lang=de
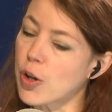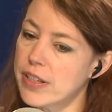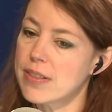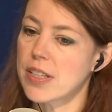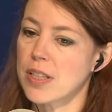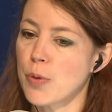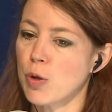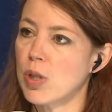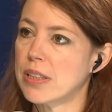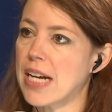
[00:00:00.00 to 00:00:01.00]
Können Sie das
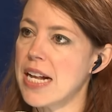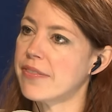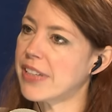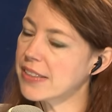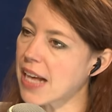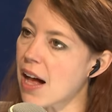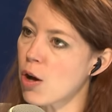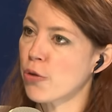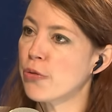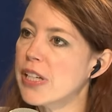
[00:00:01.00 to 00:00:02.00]
beurteilen, weil da
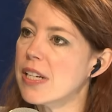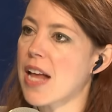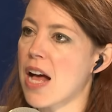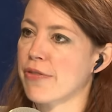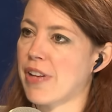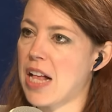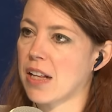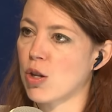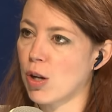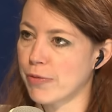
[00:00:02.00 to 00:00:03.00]
auch viele
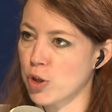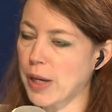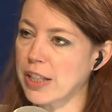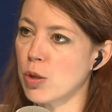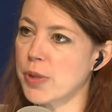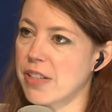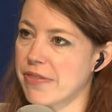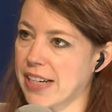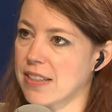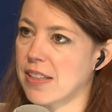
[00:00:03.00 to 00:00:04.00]
Nachfragen kommen? Wir sprechen über
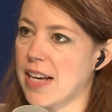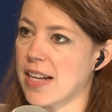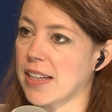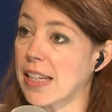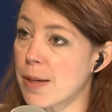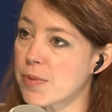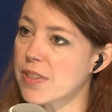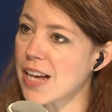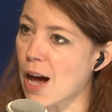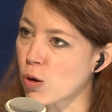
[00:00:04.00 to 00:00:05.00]
die Wechseljahre. Gibt
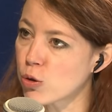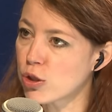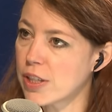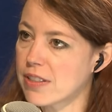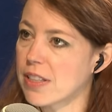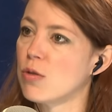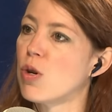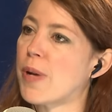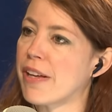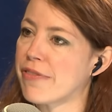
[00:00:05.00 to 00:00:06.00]
es die ausschließlich
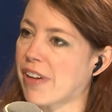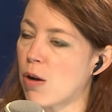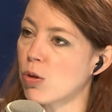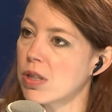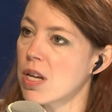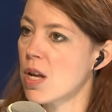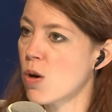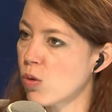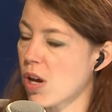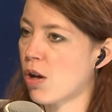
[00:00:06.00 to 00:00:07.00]
nur bei Frauen
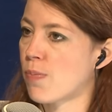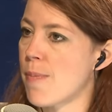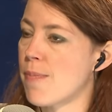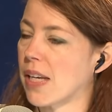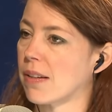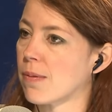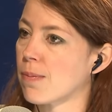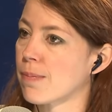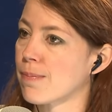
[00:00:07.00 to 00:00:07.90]
oder auch beim Mann?